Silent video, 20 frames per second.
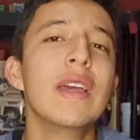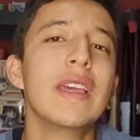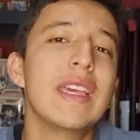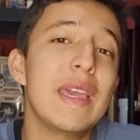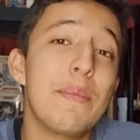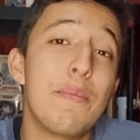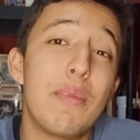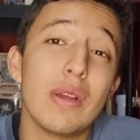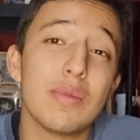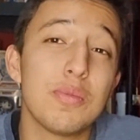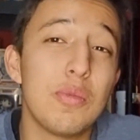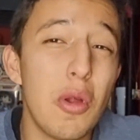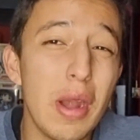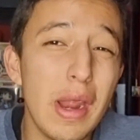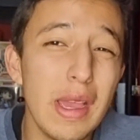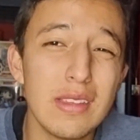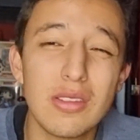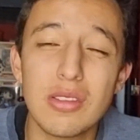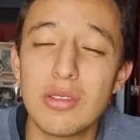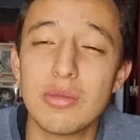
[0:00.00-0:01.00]
Y pues por
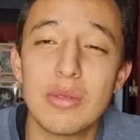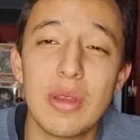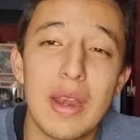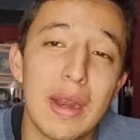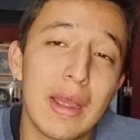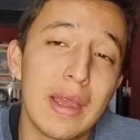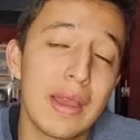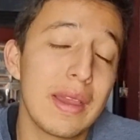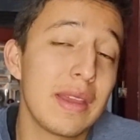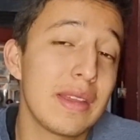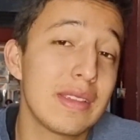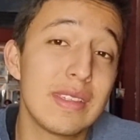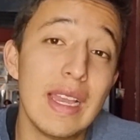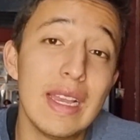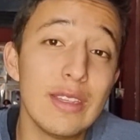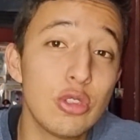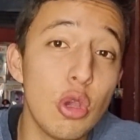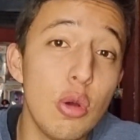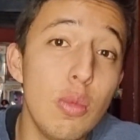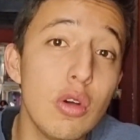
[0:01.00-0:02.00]
eso, porque que
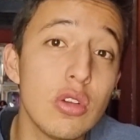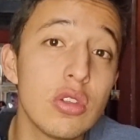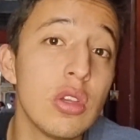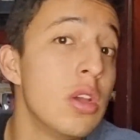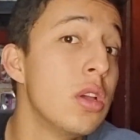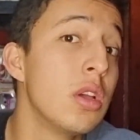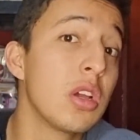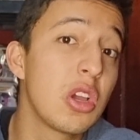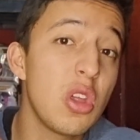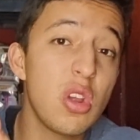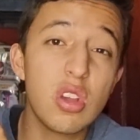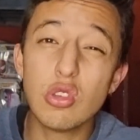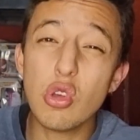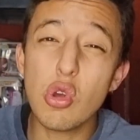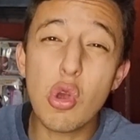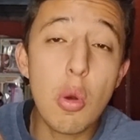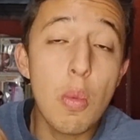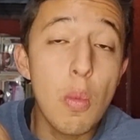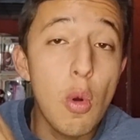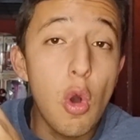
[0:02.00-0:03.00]
ya somos, creo que
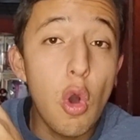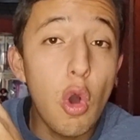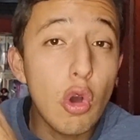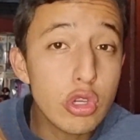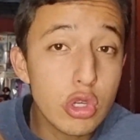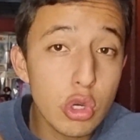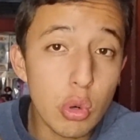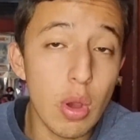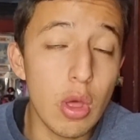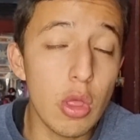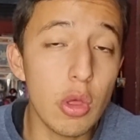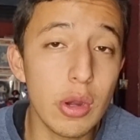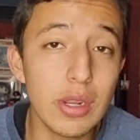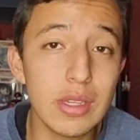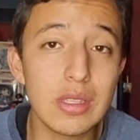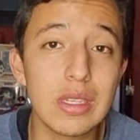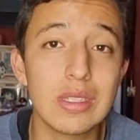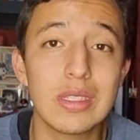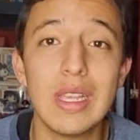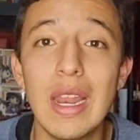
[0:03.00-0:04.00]
son como ocho
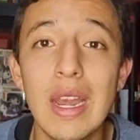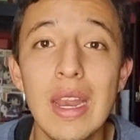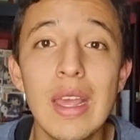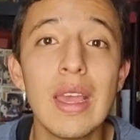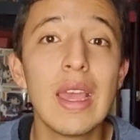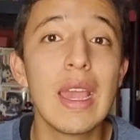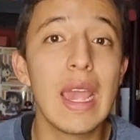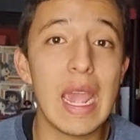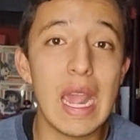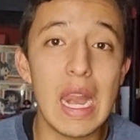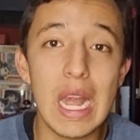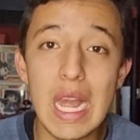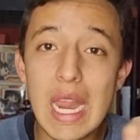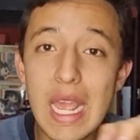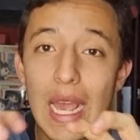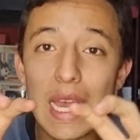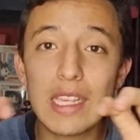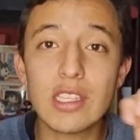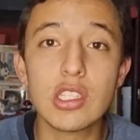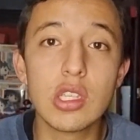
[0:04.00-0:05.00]
jugadores que están en
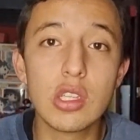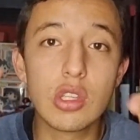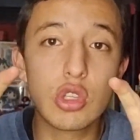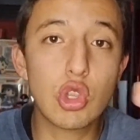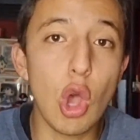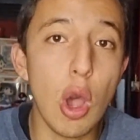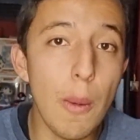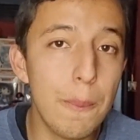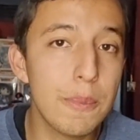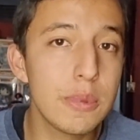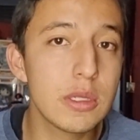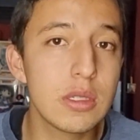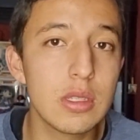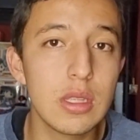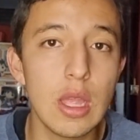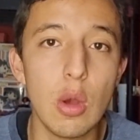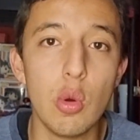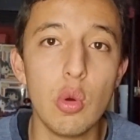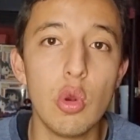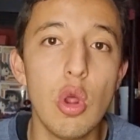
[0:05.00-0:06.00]
ligas tops
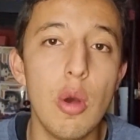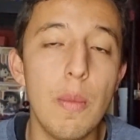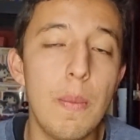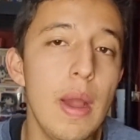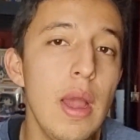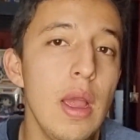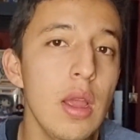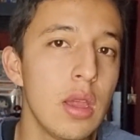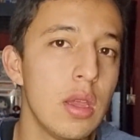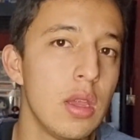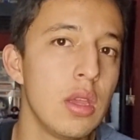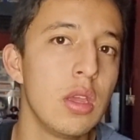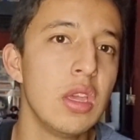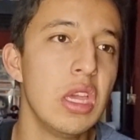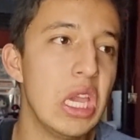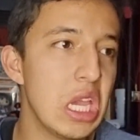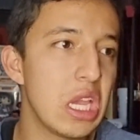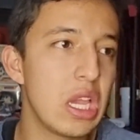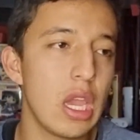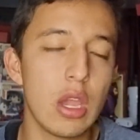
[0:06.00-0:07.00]
de Europa
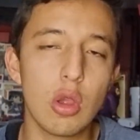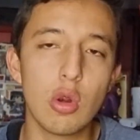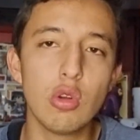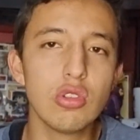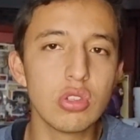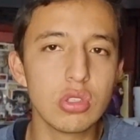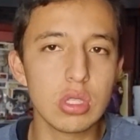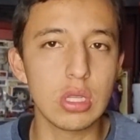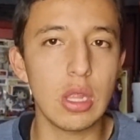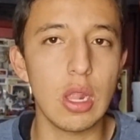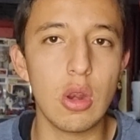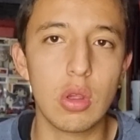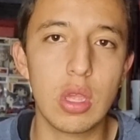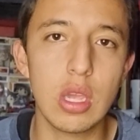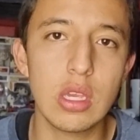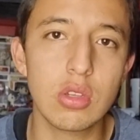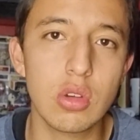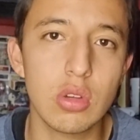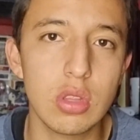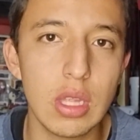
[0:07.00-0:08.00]
y que incluso si te lo
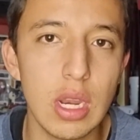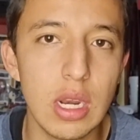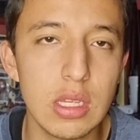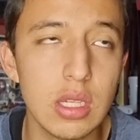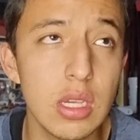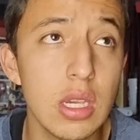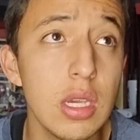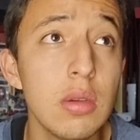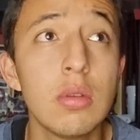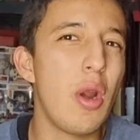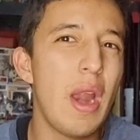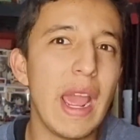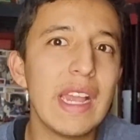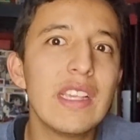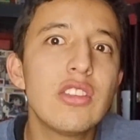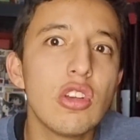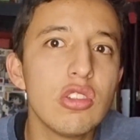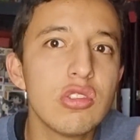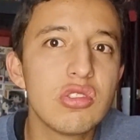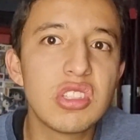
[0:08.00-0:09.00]
quieres contar así, por
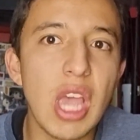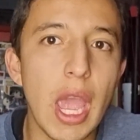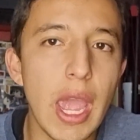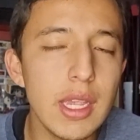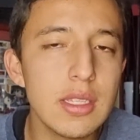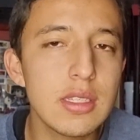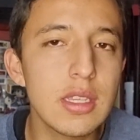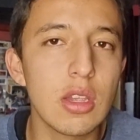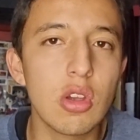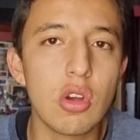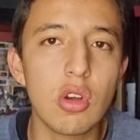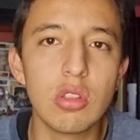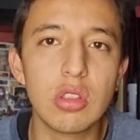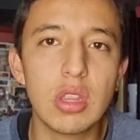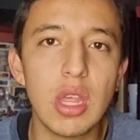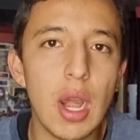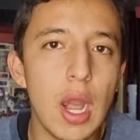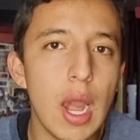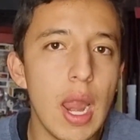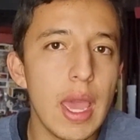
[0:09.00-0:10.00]
ahí son seis sin
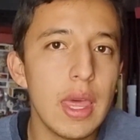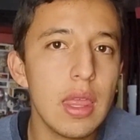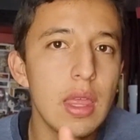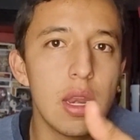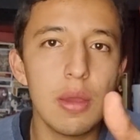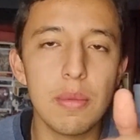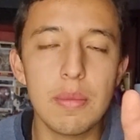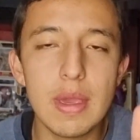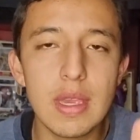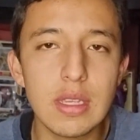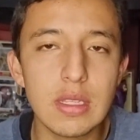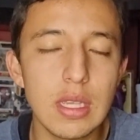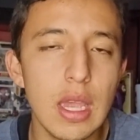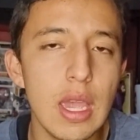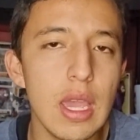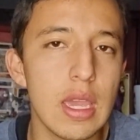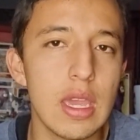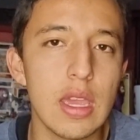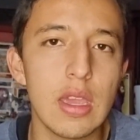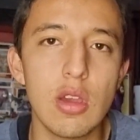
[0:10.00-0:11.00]
contar la Eder
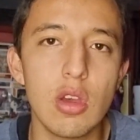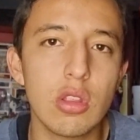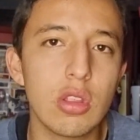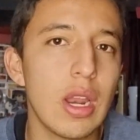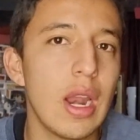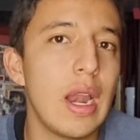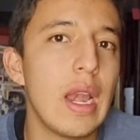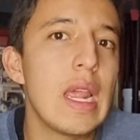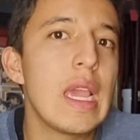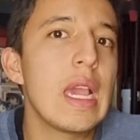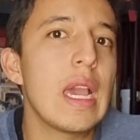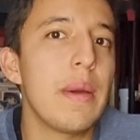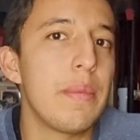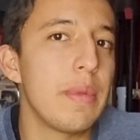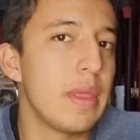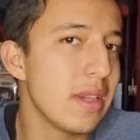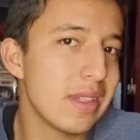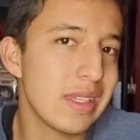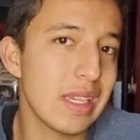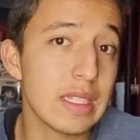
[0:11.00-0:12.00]
y otra liga
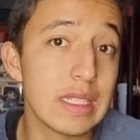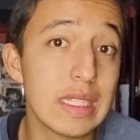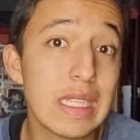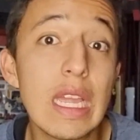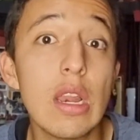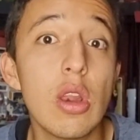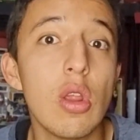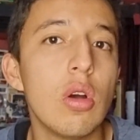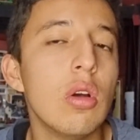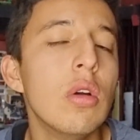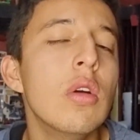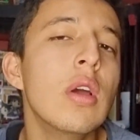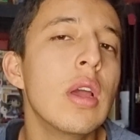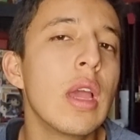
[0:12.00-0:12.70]
de ese estilo.